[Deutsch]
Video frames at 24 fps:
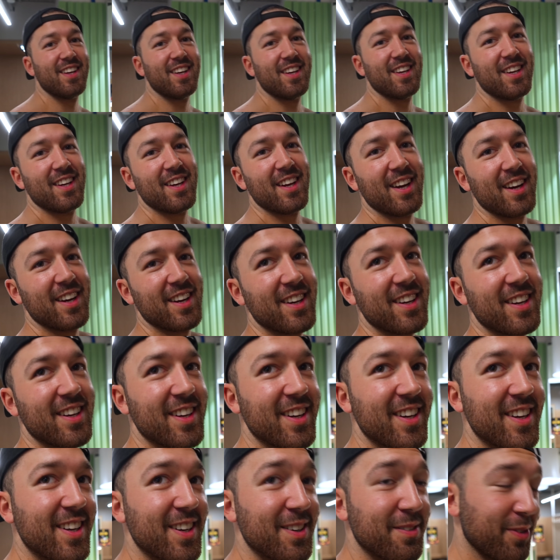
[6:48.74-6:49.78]
und dann mal sehen
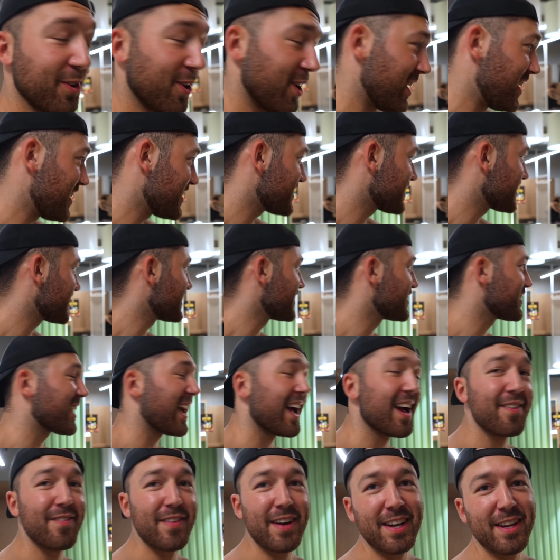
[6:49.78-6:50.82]
gefreut. Ja.
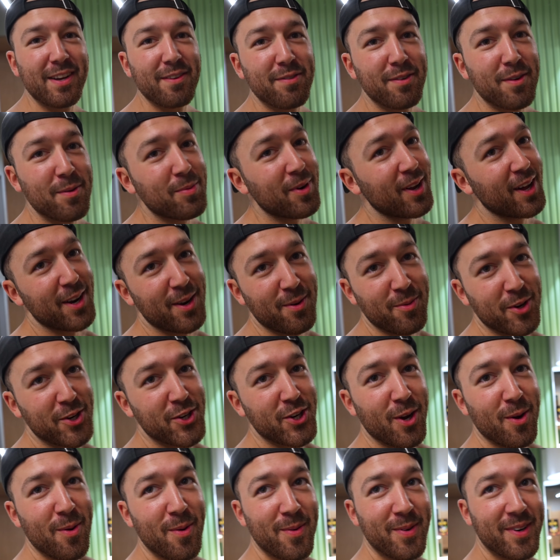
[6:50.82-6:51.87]
Kein Wettkampf geplant, aber
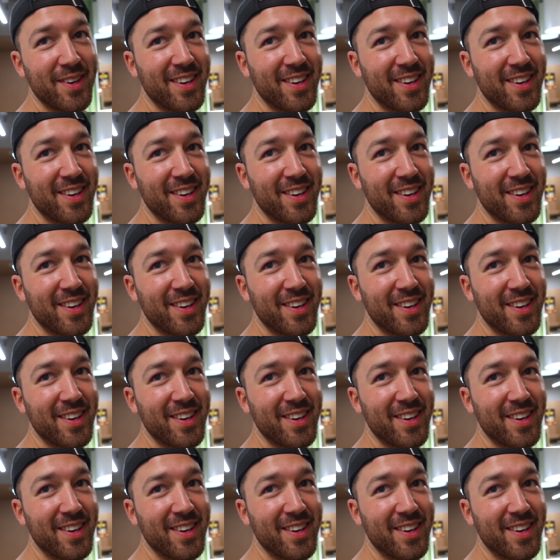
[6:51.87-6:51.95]
schauen wir